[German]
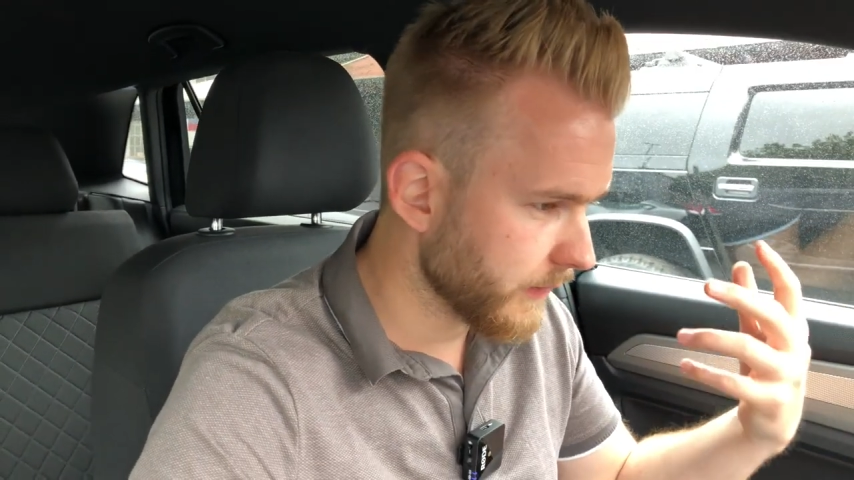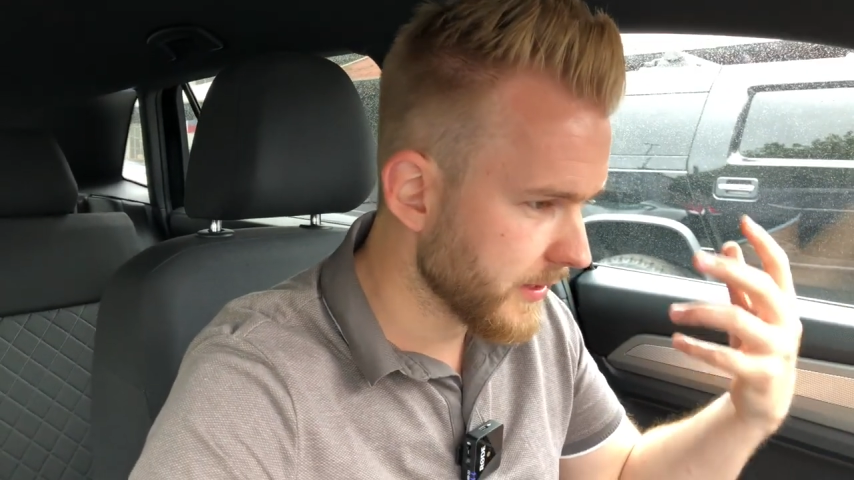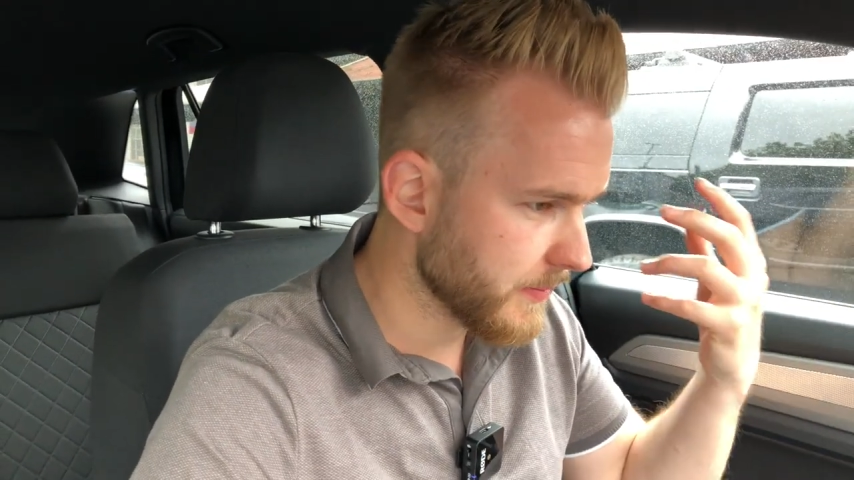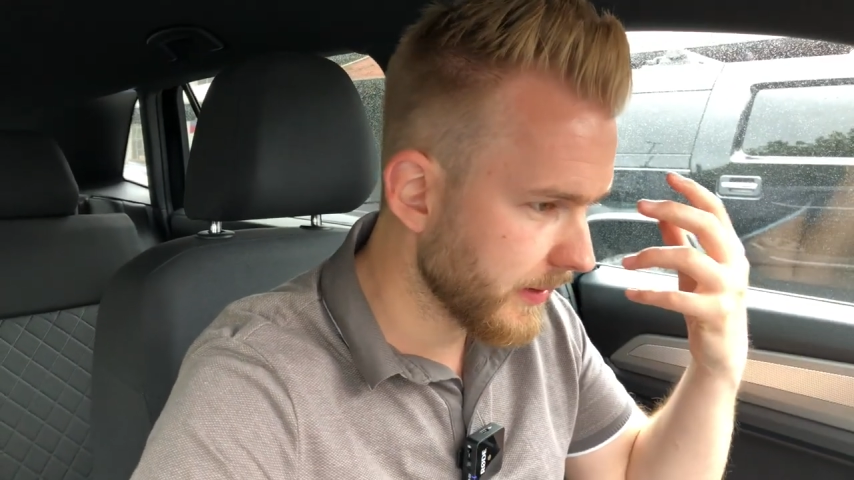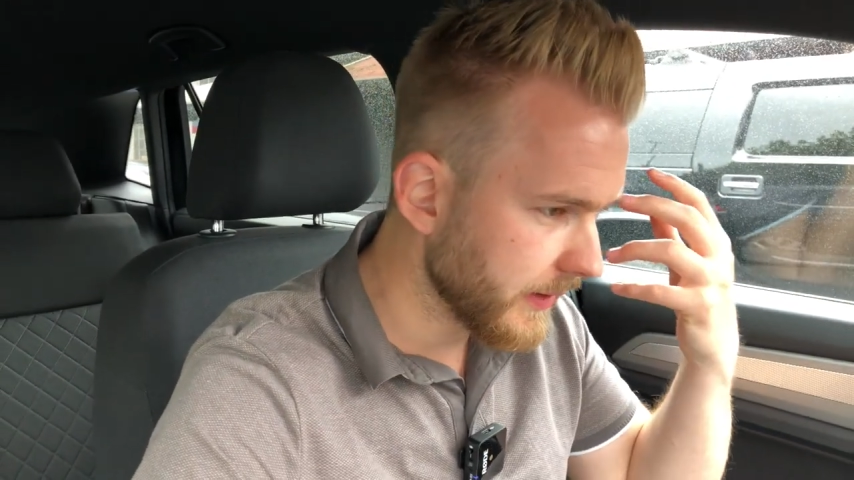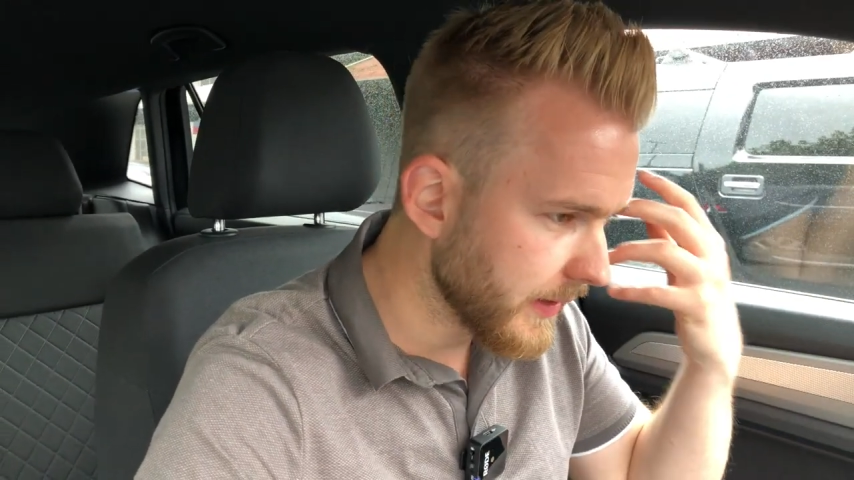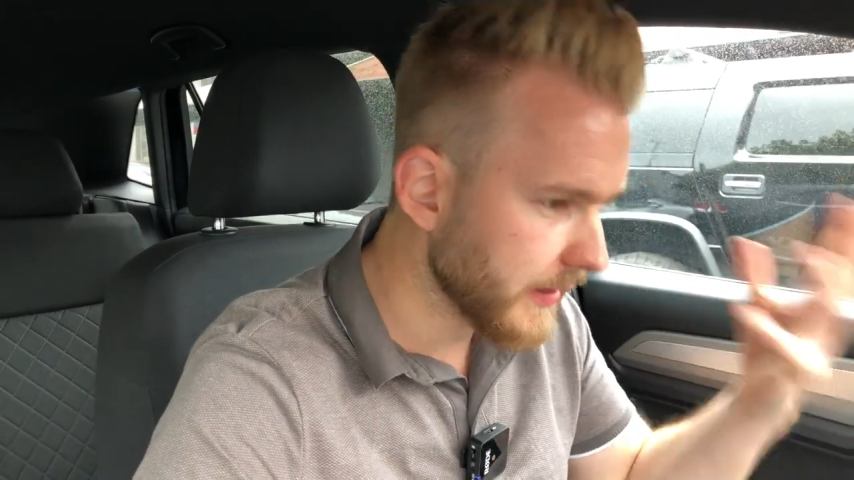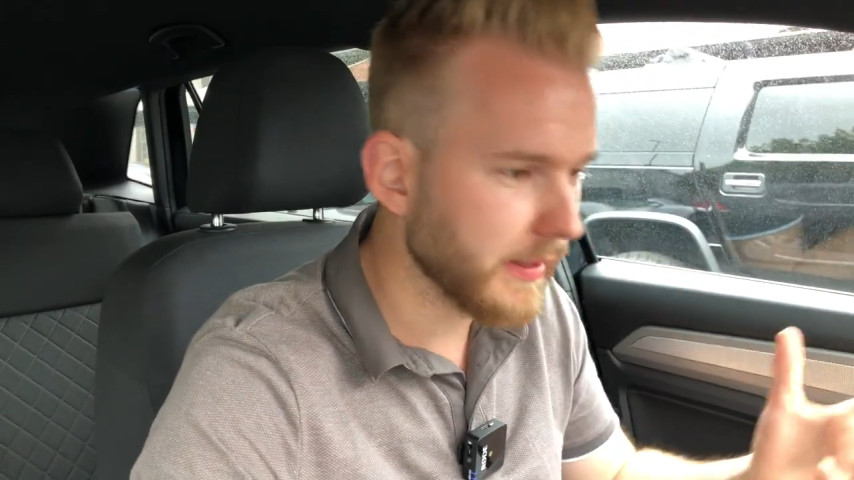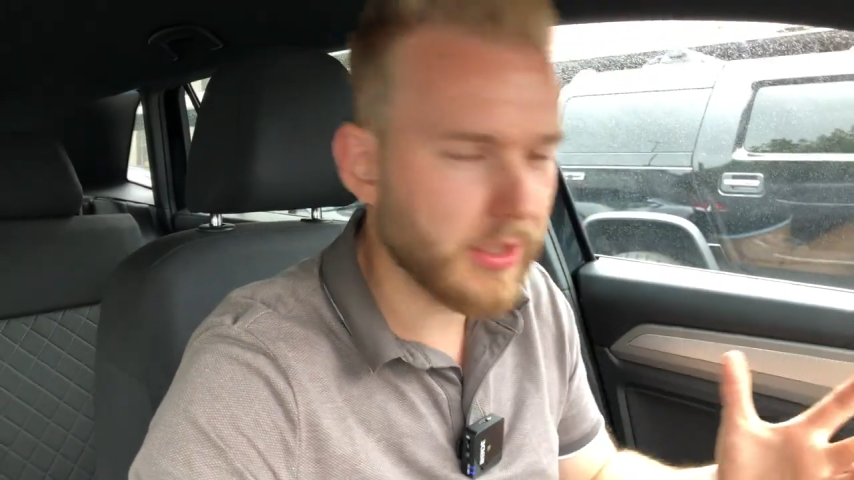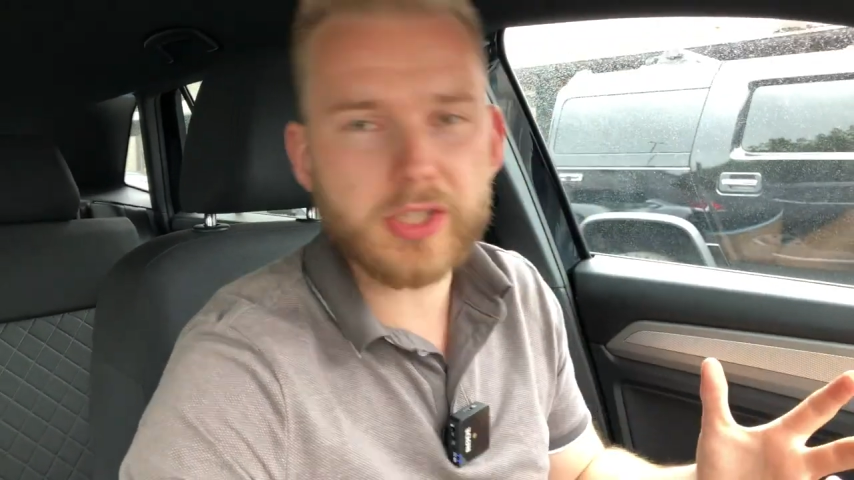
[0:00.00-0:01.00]
was man nicht an
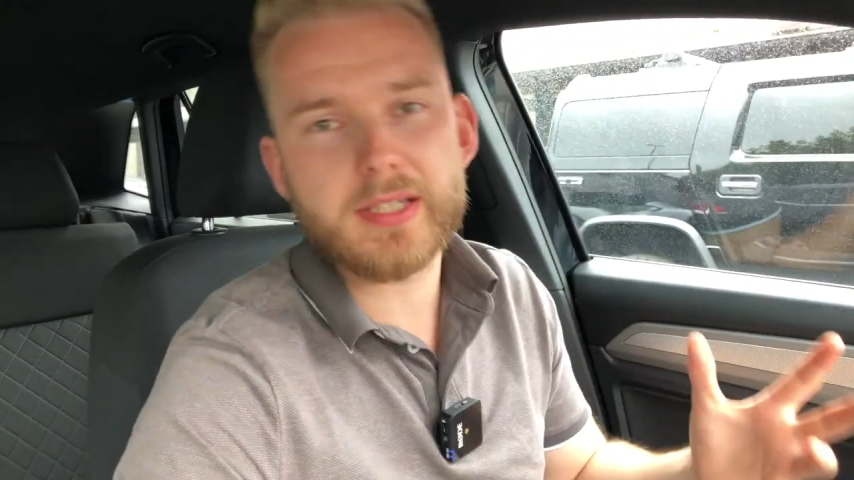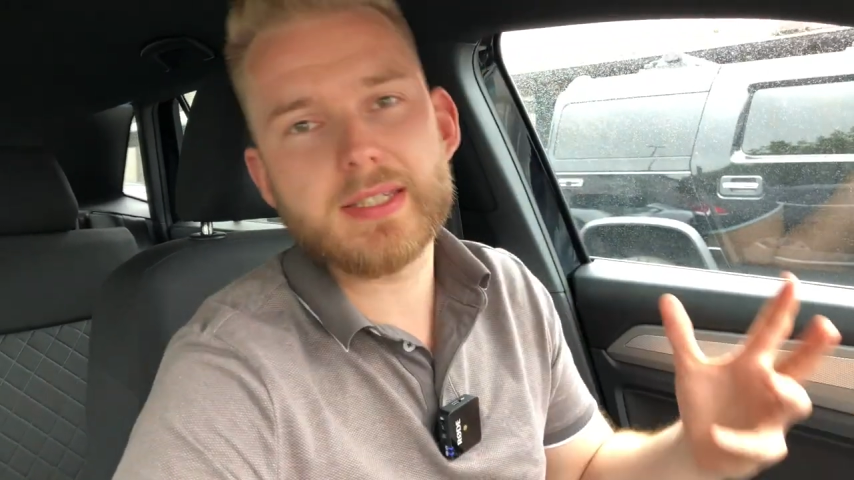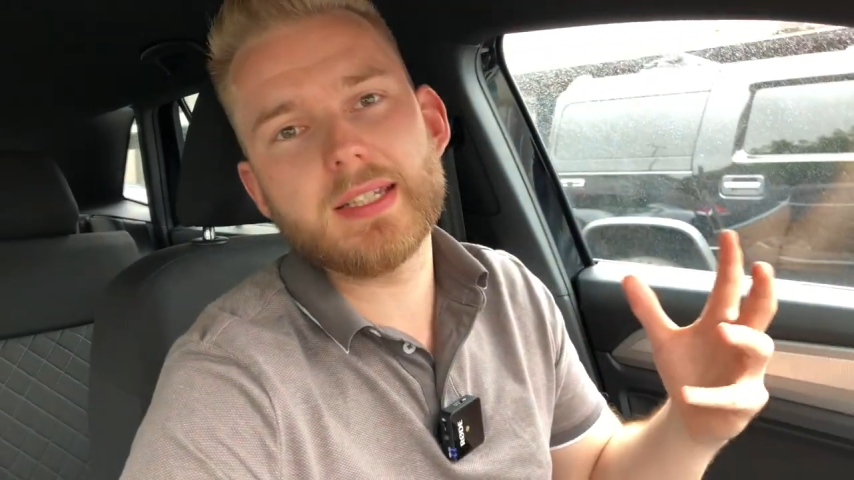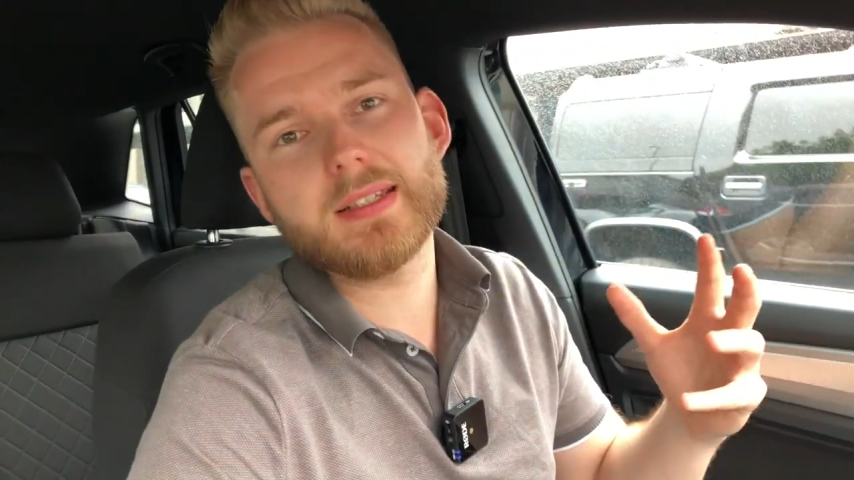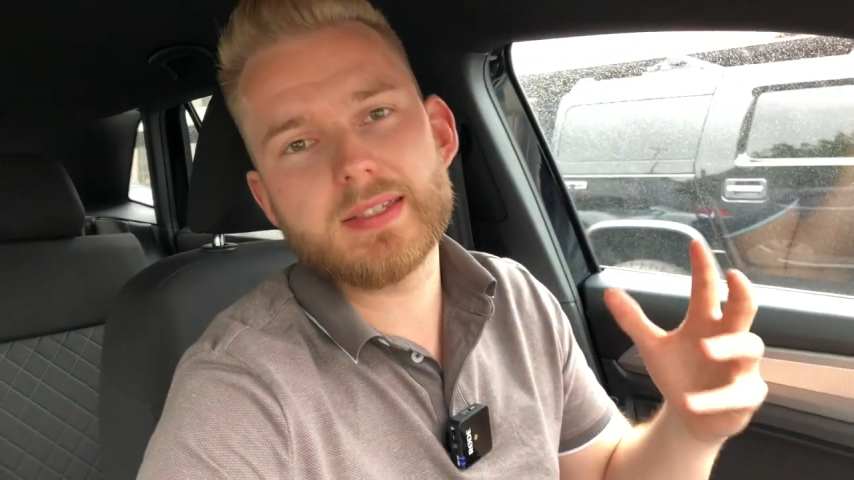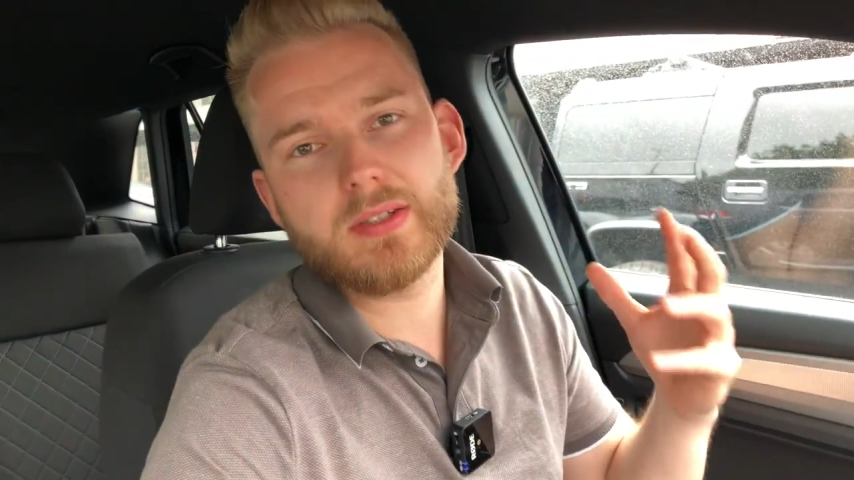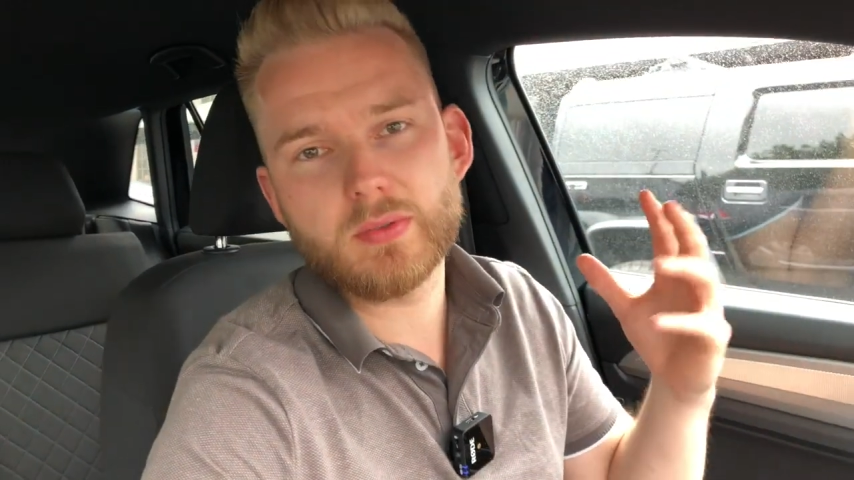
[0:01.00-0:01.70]
jeder Straßenecke sieht